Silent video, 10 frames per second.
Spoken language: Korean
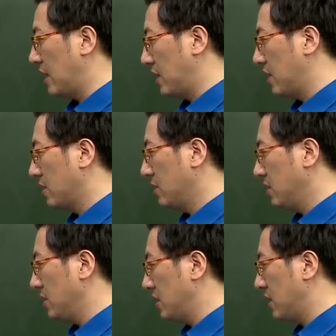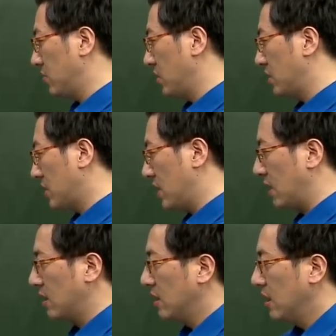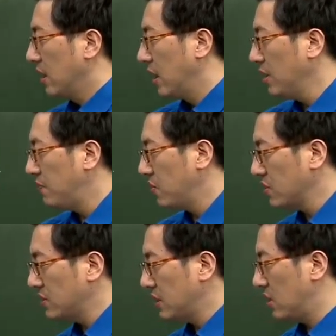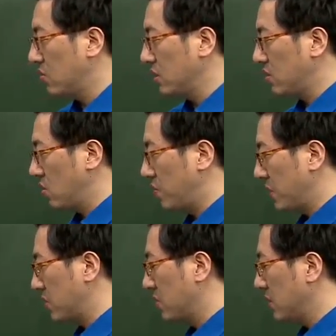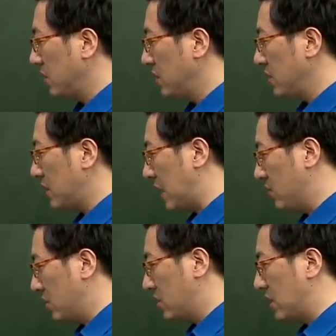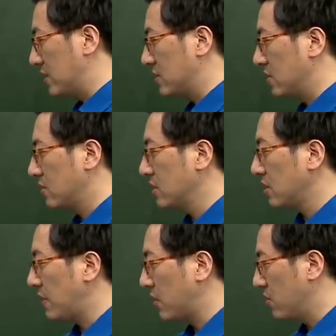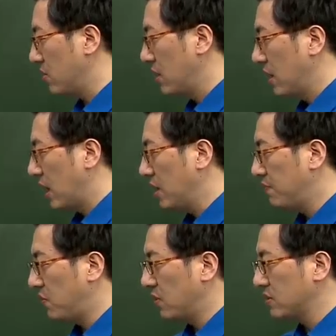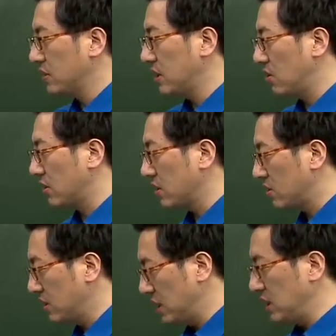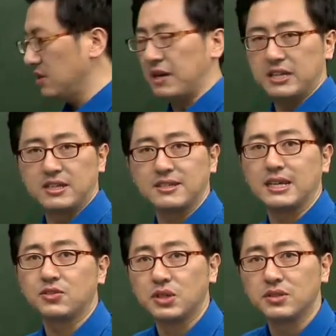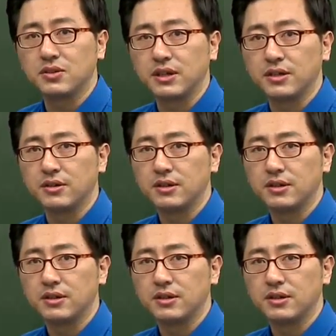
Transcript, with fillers: A는 2가 되니까 a 플러스 2하고 이걸 곱했더니 단역렬이 나왔어요. 그러니까 바로 a 플러스 2의 역행렬은 2e 마이너스 a가 되는 거예요.